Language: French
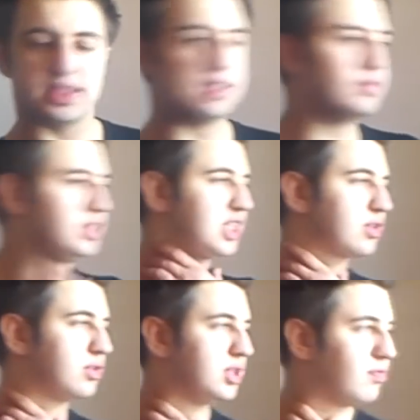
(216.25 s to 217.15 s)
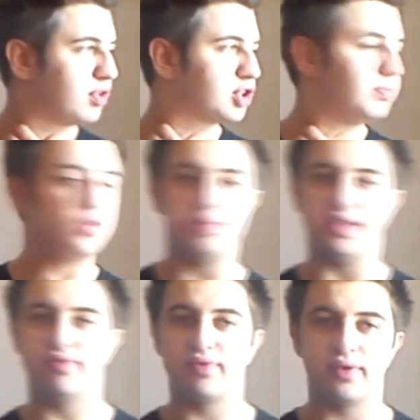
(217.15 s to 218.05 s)
ce qui veut dire que des fois je mets au
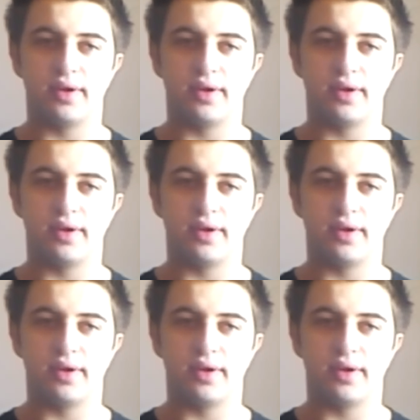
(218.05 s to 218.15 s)
pif.